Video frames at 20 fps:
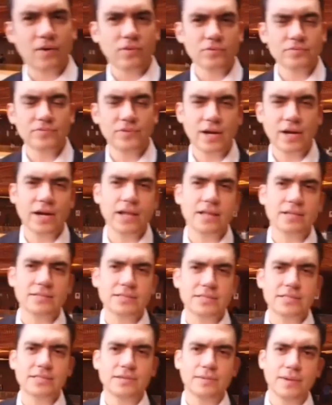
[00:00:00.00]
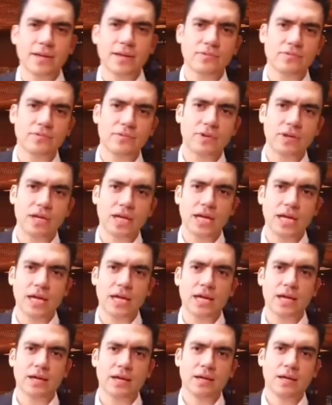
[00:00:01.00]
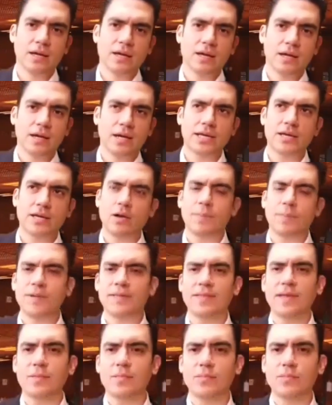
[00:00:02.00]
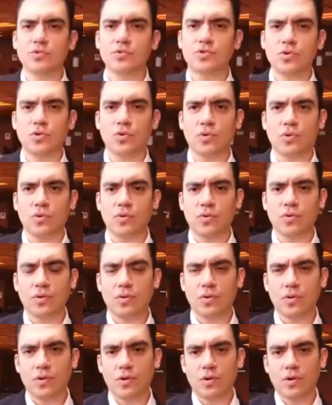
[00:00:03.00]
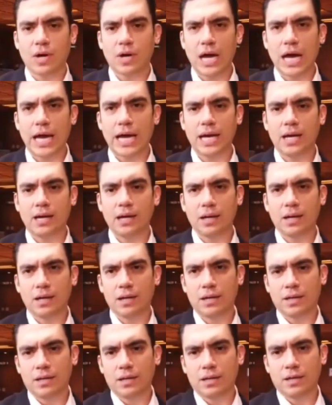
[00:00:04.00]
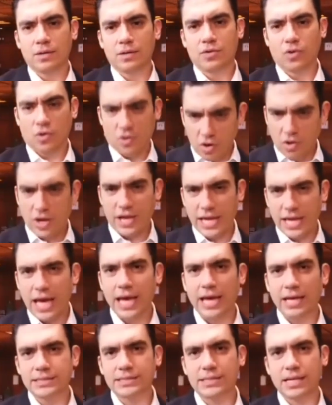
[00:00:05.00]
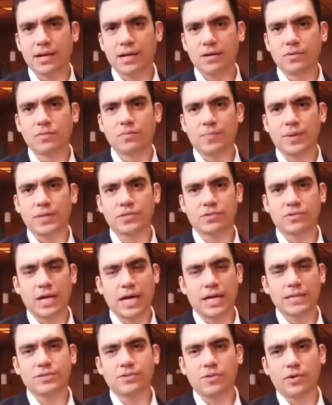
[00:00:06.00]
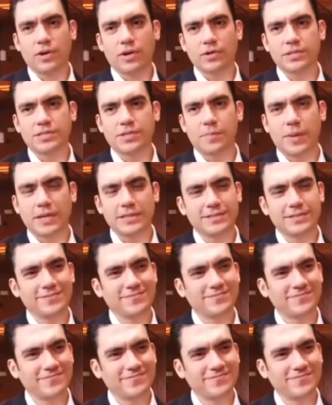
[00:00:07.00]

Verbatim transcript: Diego Fernández de Ceballos. Le, quiero aprender mucho a él. Yo creo que ya es él un personaje histórico de este país.